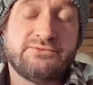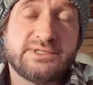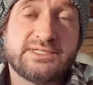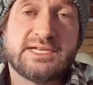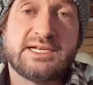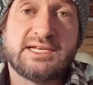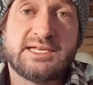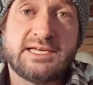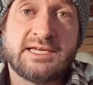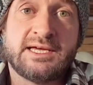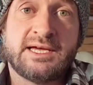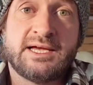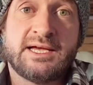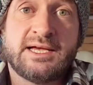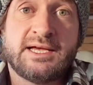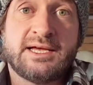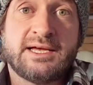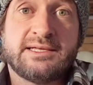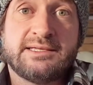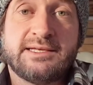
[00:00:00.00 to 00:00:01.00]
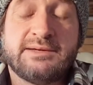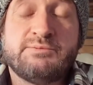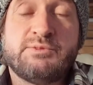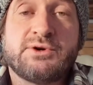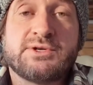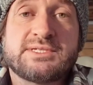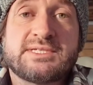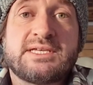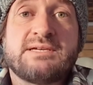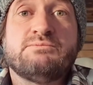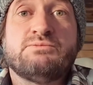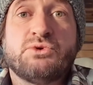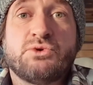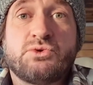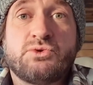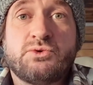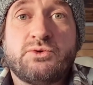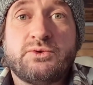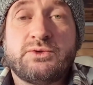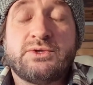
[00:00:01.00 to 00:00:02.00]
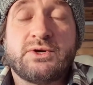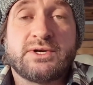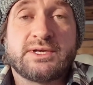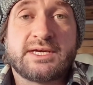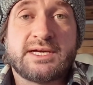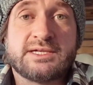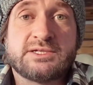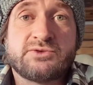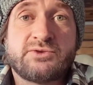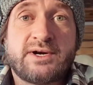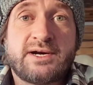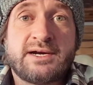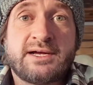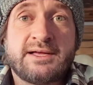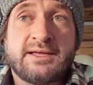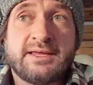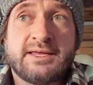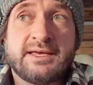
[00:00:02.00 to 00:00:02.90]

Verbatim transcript: vous allez dépenser beaucoup dans le gasoil.